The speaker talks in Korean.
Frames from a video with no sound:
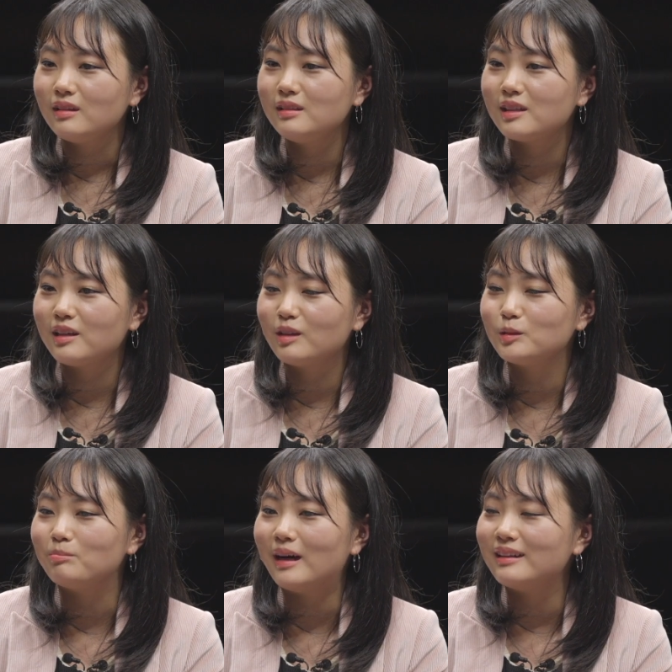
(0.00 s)
이
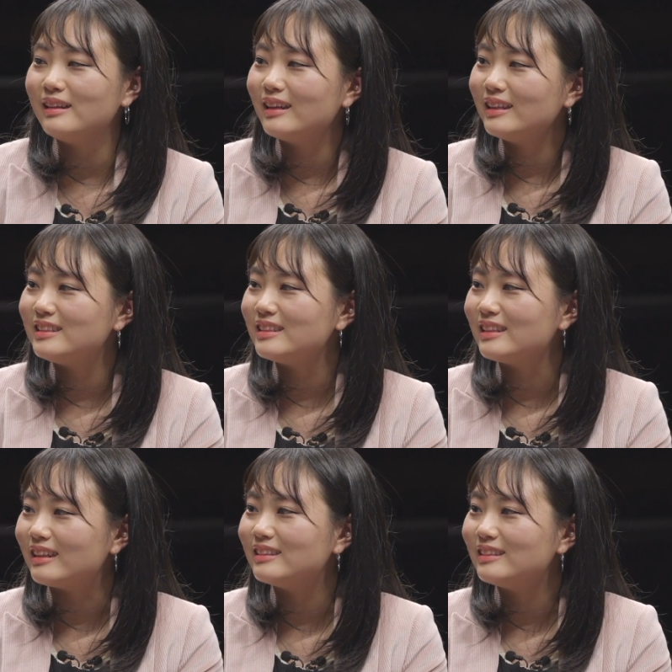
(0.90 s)
사람은 말을 하질
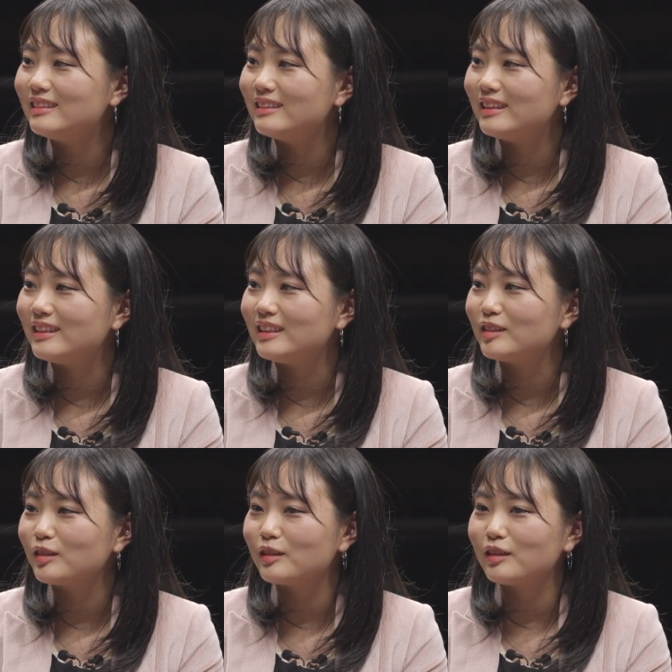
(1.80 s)
않는데
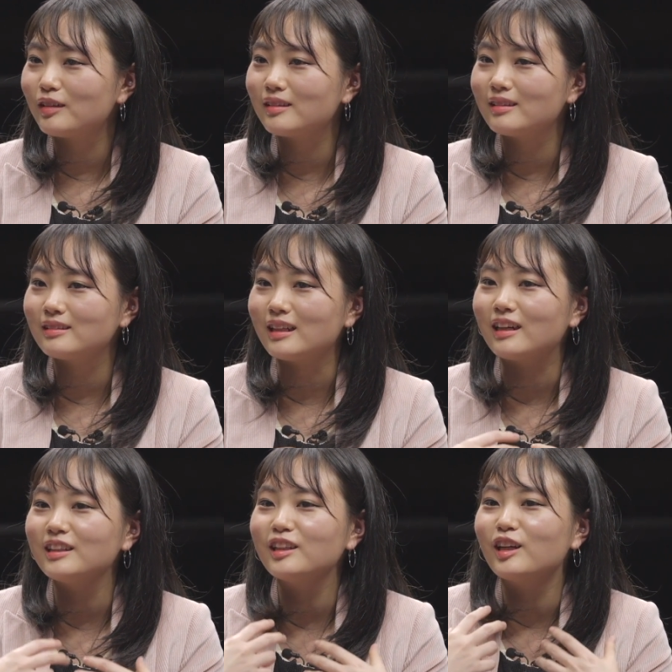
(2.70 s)

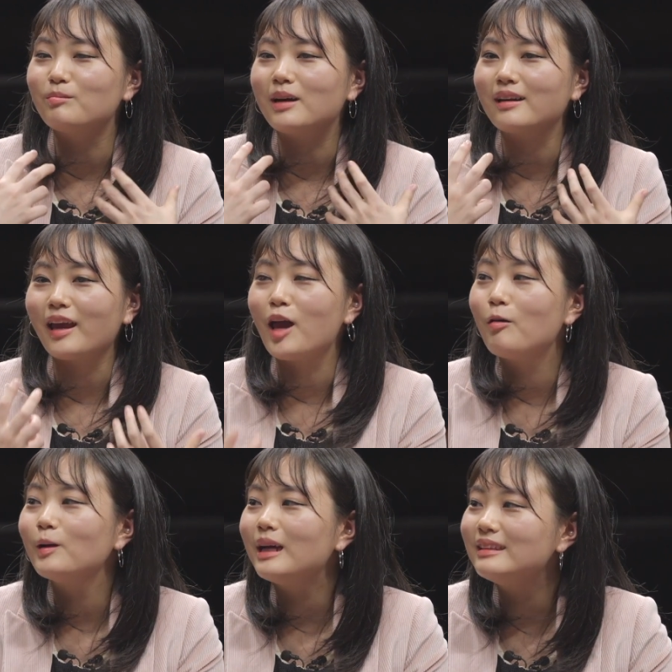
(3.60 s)
자기가 막
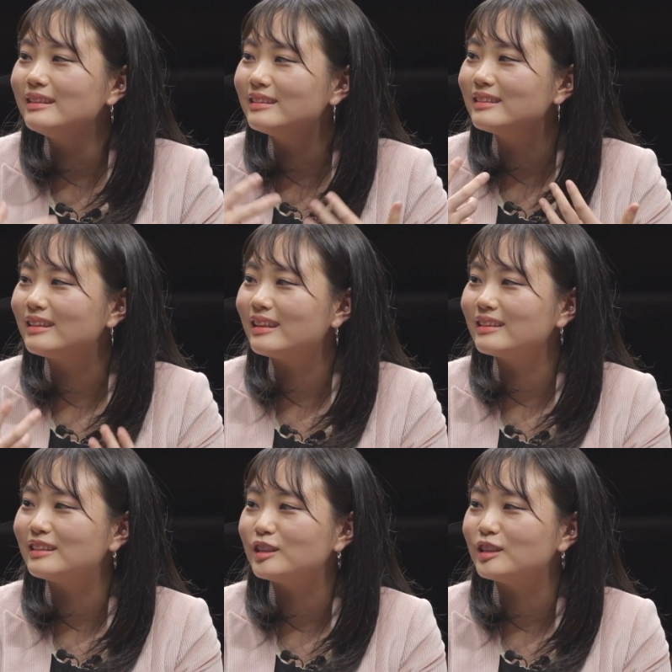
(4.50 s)
애원하는 듯한